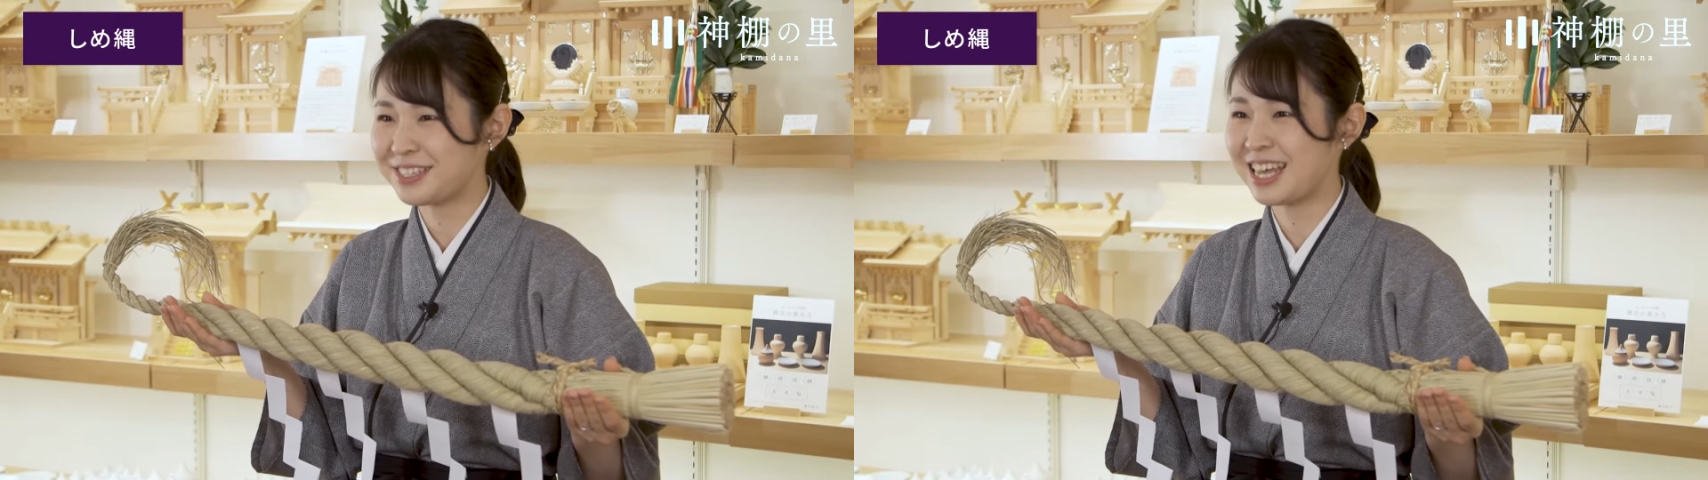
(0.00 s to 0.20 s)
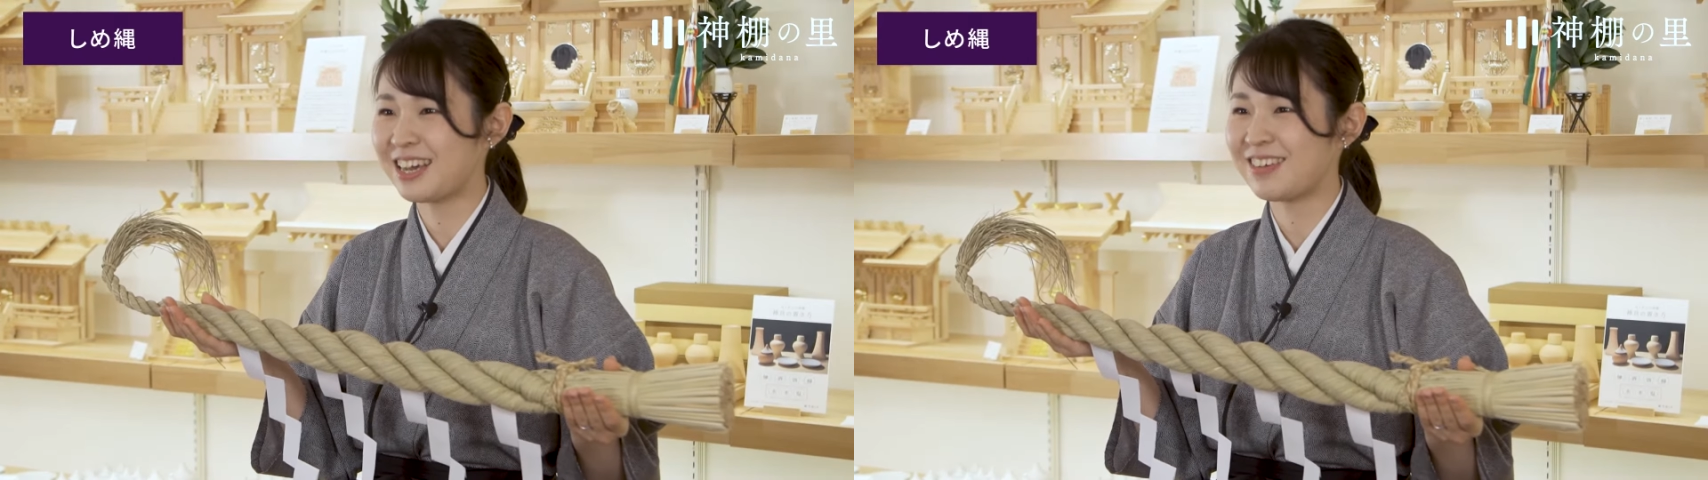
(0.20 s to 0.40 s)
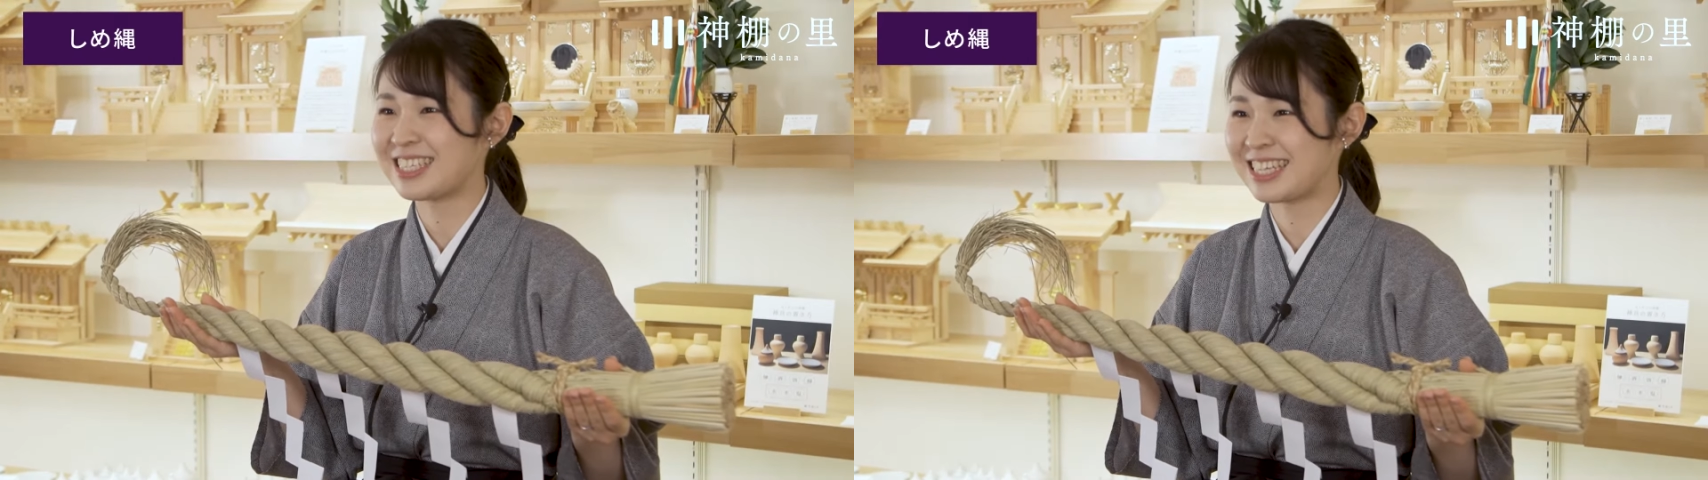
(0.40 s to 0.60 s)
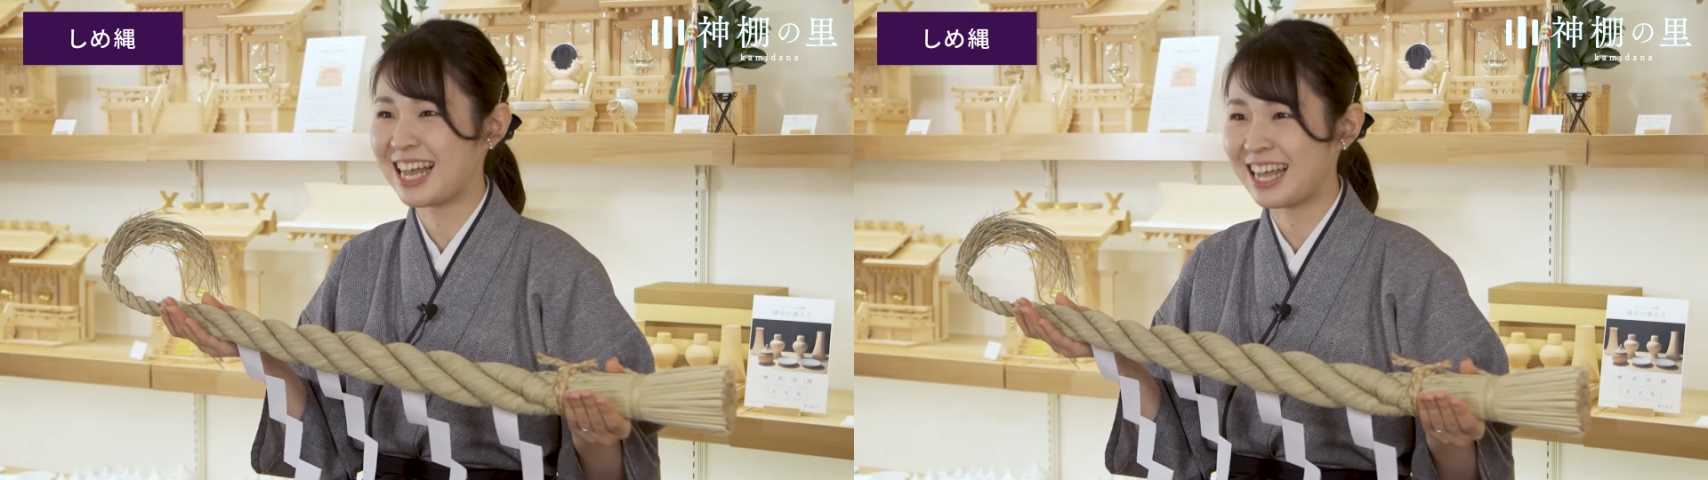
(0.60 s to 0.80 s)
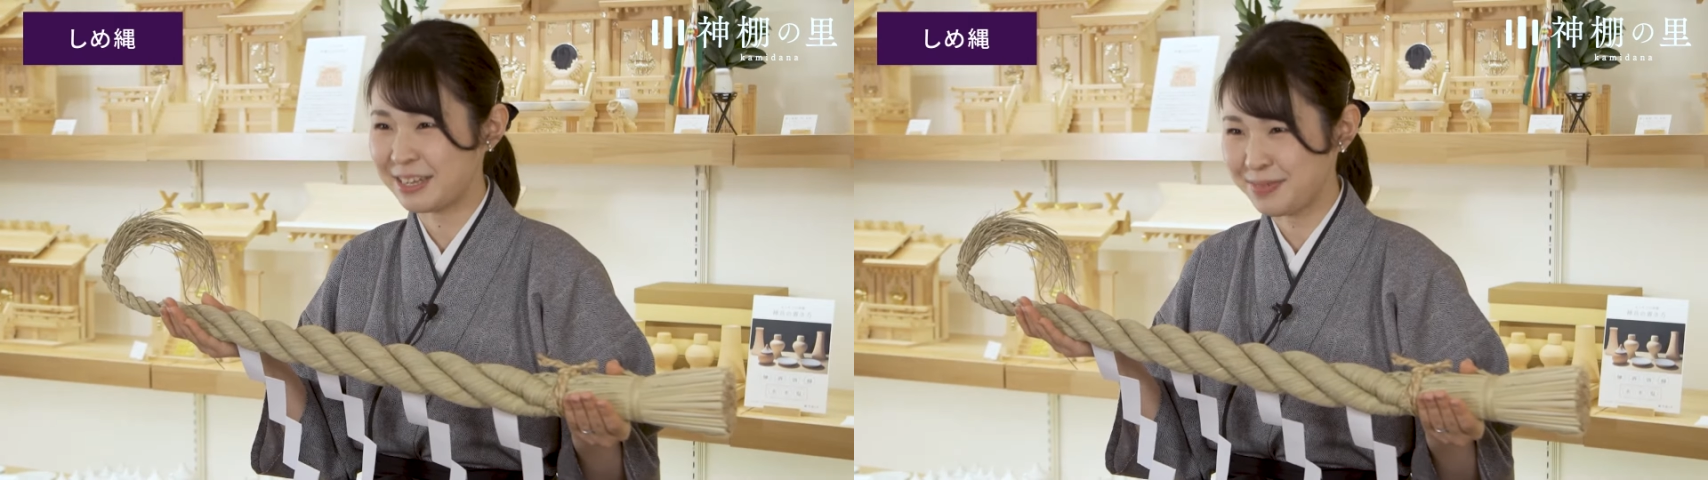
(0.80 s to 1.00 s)
る習わし
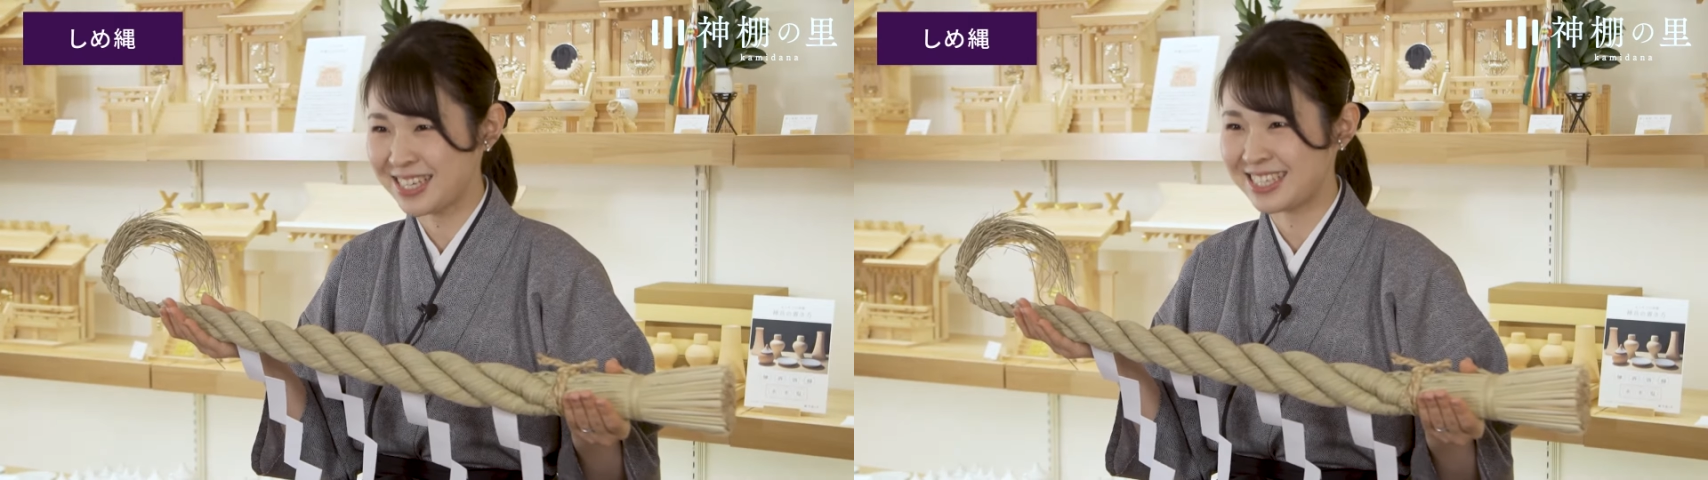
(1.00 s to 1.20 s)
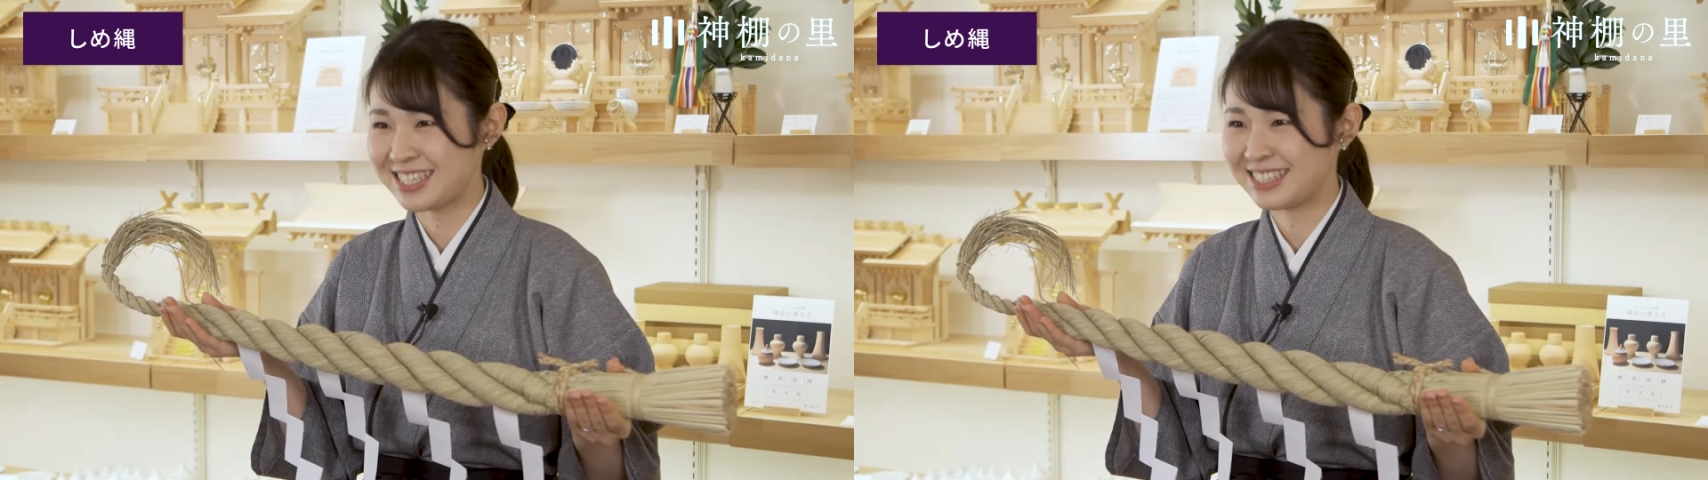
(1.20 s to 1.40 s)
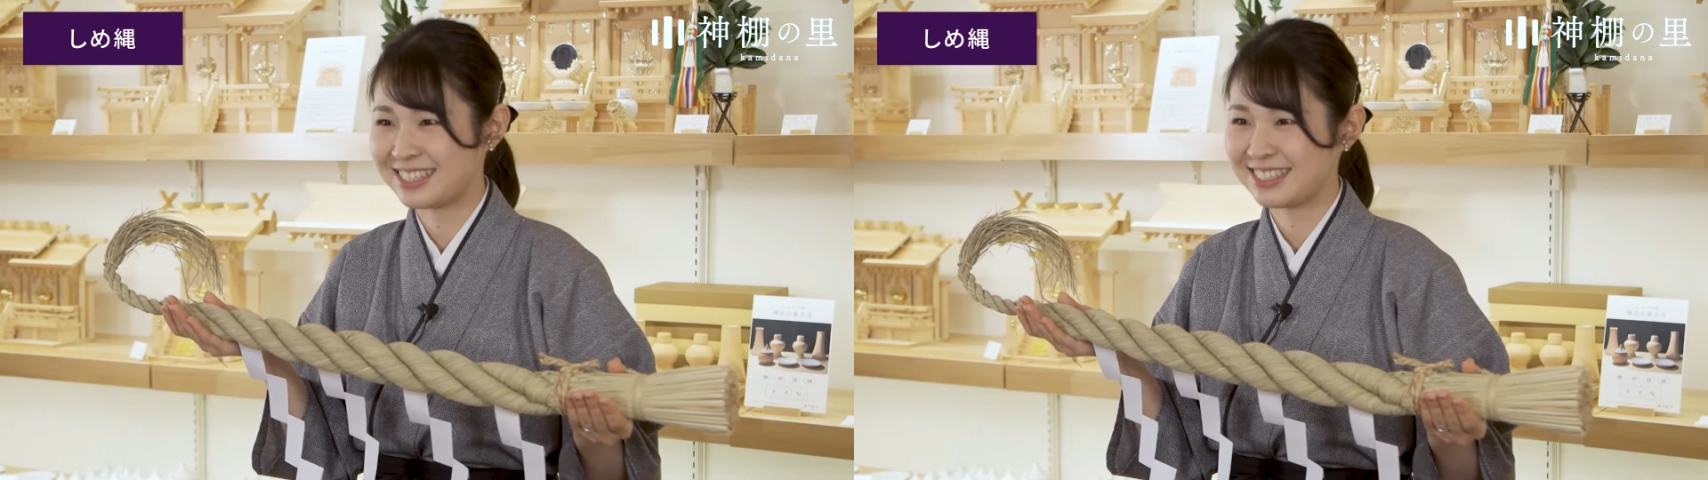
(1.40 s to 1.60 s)
があります